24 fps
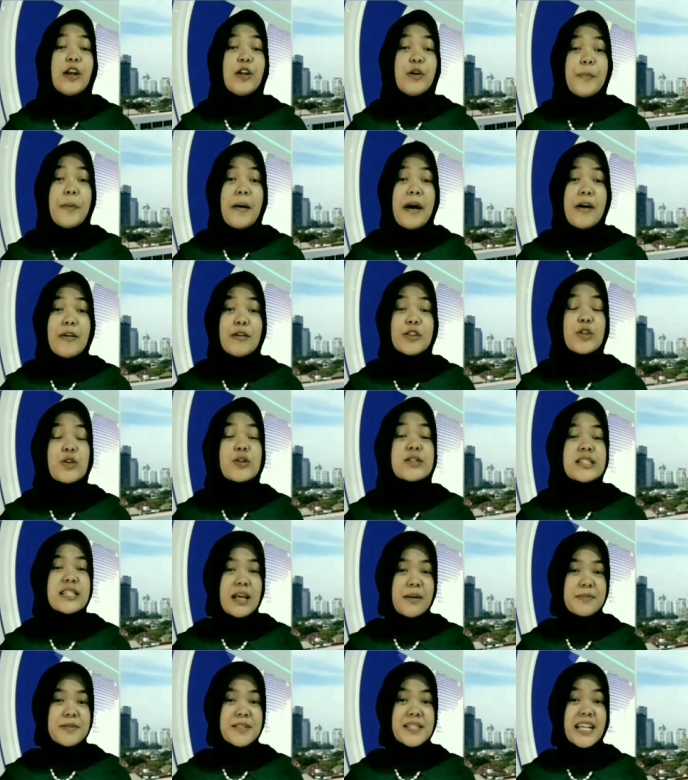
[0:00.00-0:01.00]
Jangan
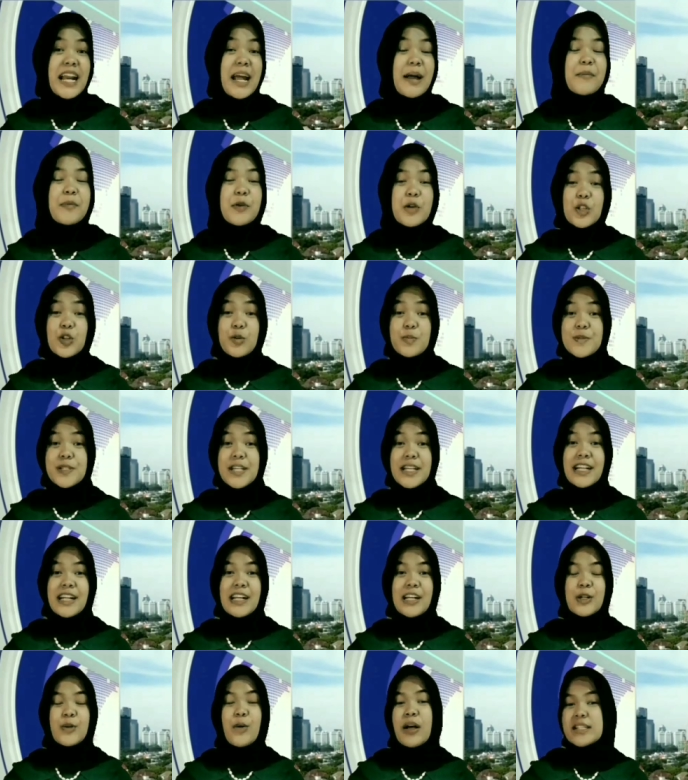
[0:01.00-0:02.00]
lupa untuk subscribe
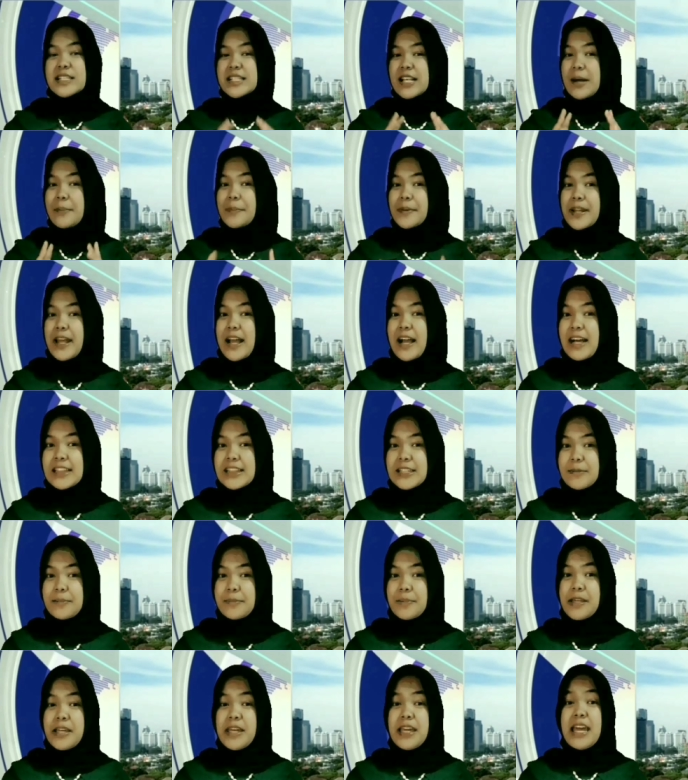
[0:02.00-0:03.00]
YouTube channel
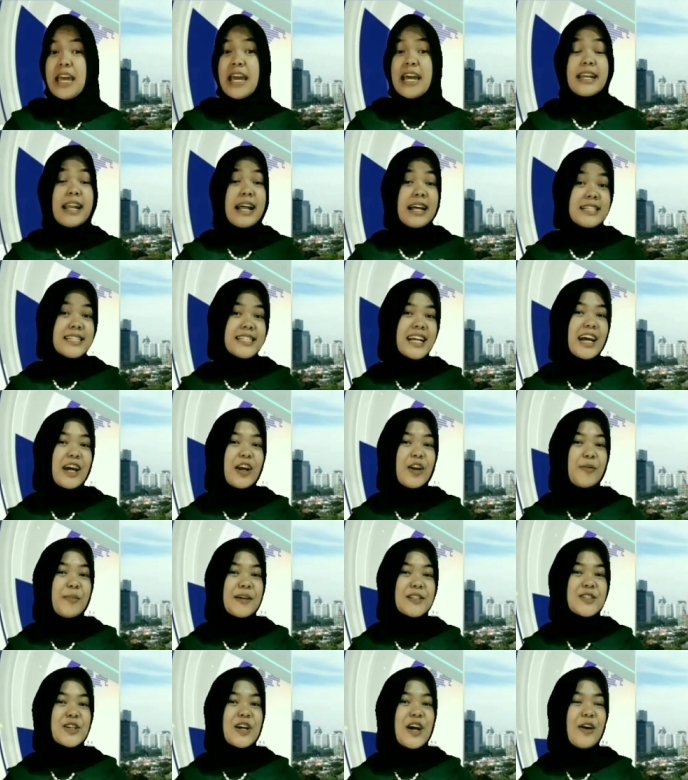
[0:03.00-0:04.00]
Nuansa Priangan TV
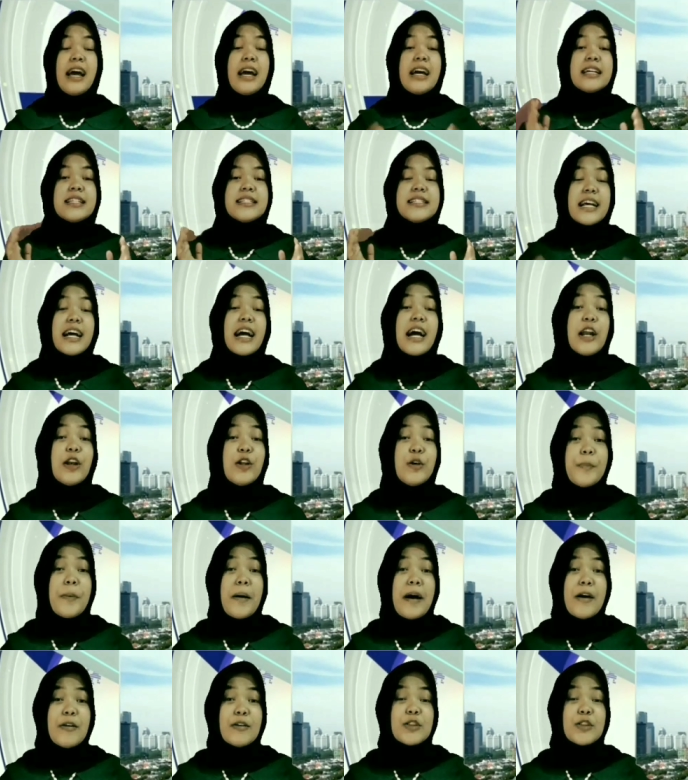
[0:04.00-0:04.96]
dan jangan lupa juga untuk